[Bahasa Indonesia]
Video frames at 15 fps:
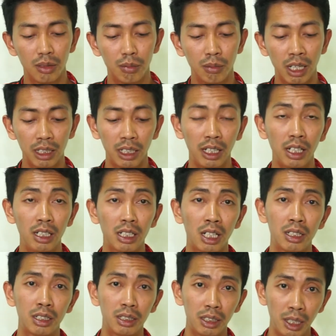materi
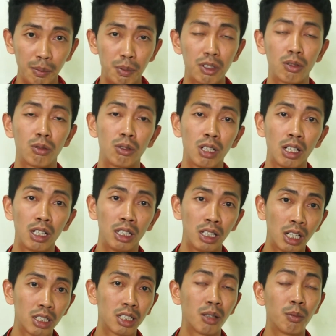dan tips sudah
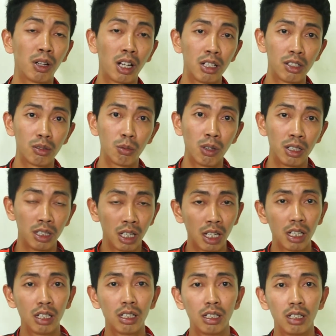kita sampaikan
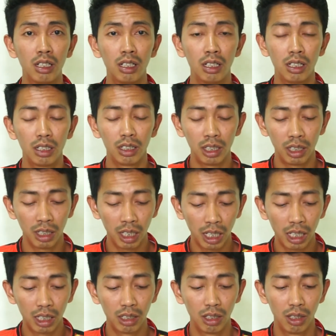semuanya.
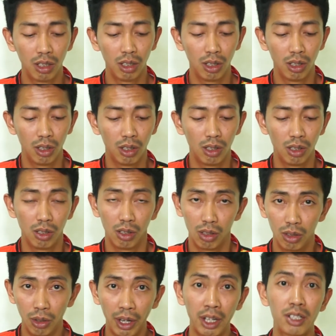Tinggal
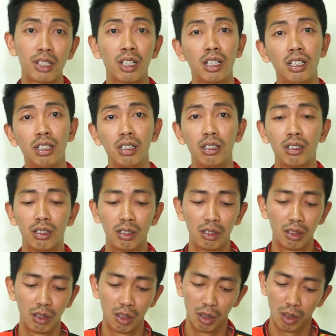do action,
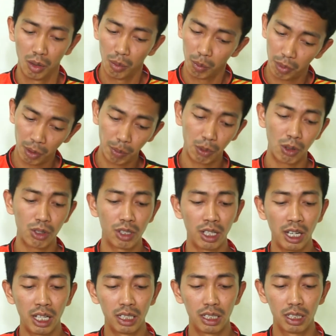
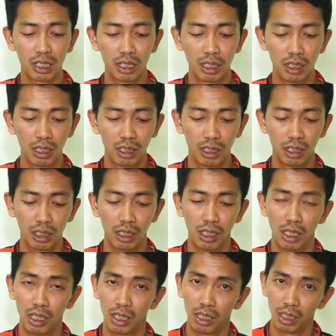berproses
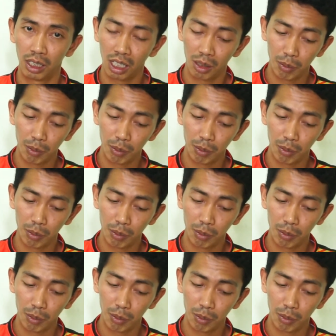dengan